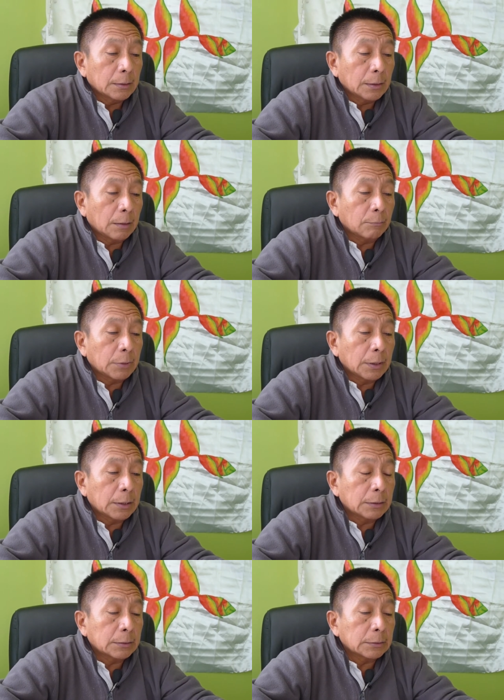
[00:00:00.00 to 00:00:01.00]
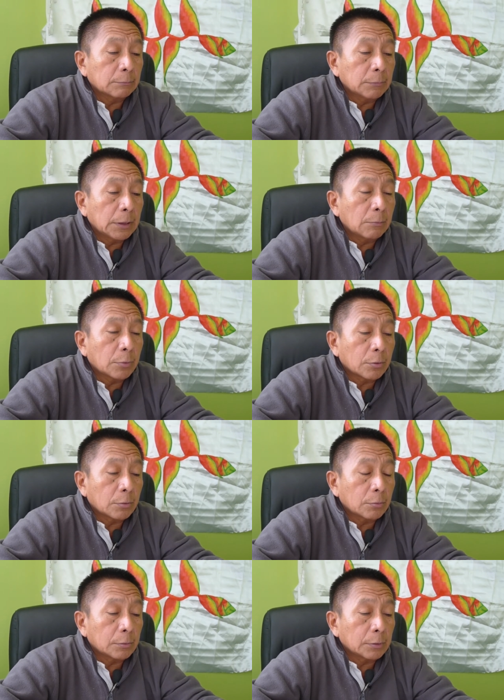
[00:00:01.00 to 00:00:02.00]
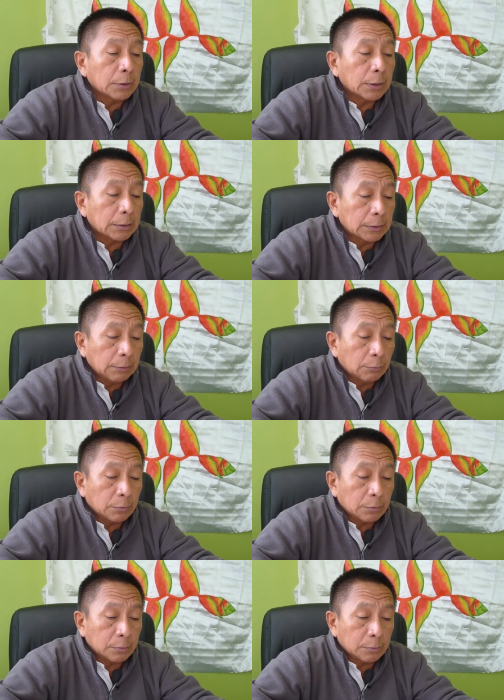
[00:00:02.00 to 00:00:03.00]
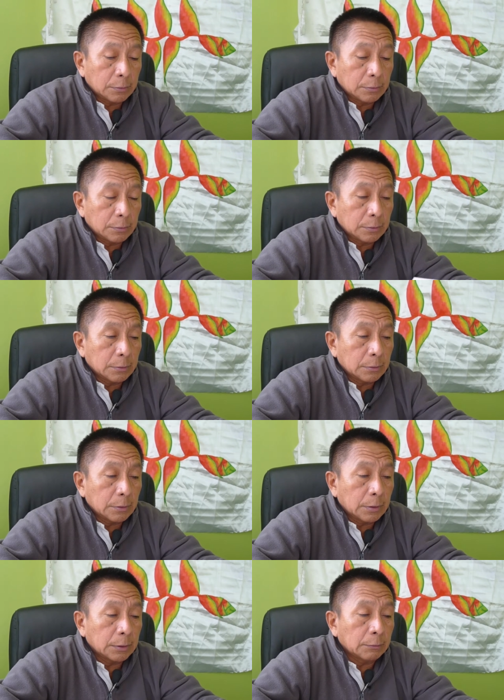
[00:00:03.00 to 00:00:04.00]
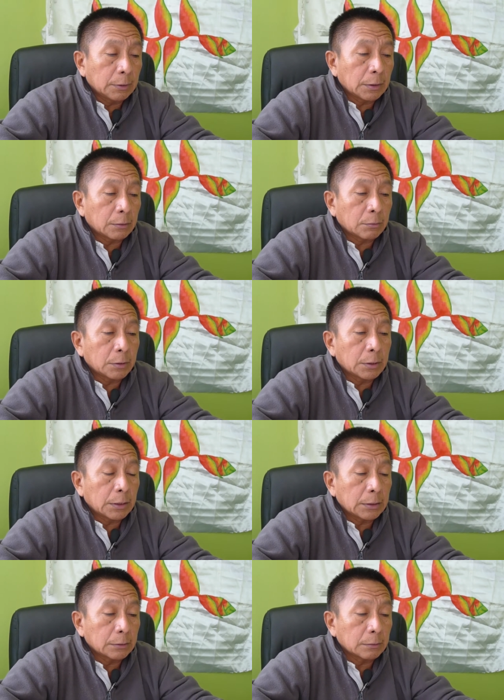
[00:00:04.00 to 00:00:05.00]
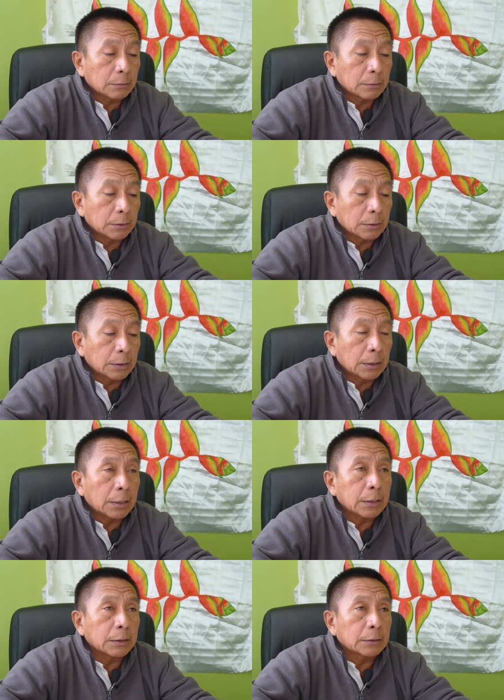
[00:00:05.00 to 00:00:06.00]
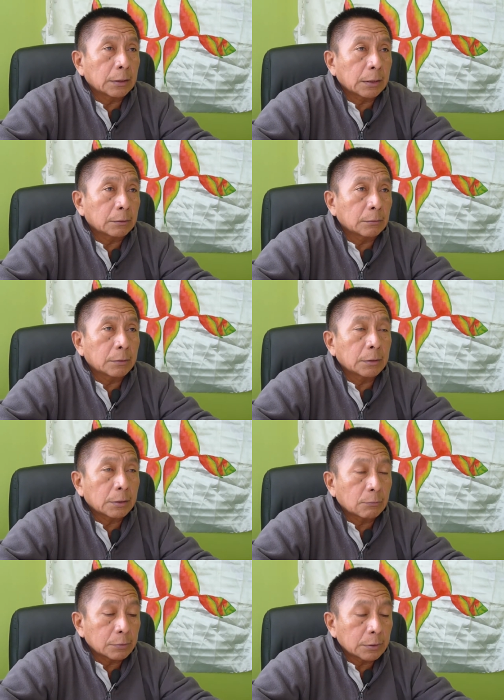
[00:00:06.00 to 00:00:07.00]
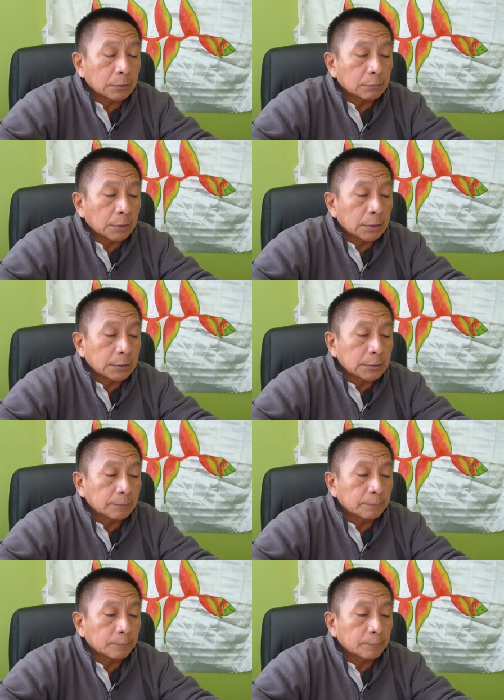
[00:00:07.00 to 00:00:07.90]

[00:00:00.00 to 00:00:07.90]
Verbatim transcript: también miembro directivo a nivel de las COICAS en área de territorio y recursos naturales.